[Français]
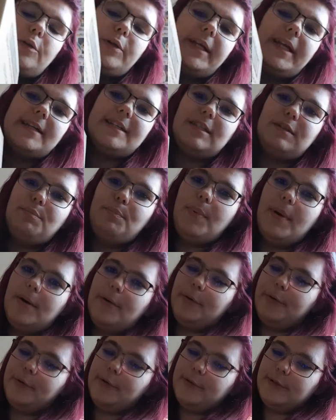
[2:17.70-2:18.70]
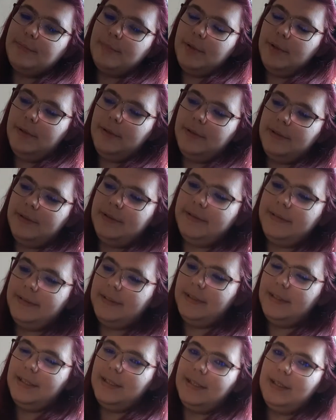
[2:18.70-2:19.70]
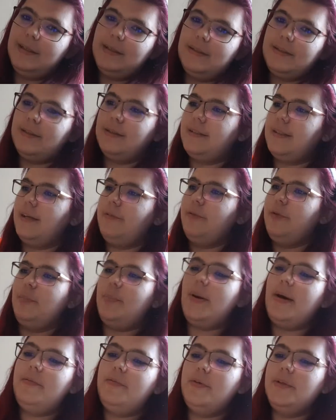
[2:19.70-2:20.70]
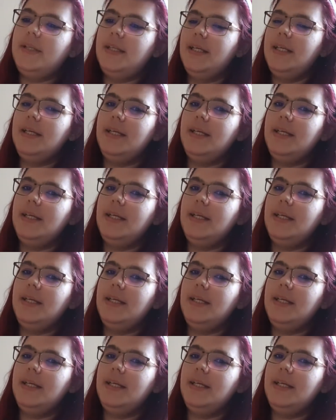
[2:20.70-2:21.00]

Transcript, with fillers: ne casse pas, heureusement. Ça veut pas venir.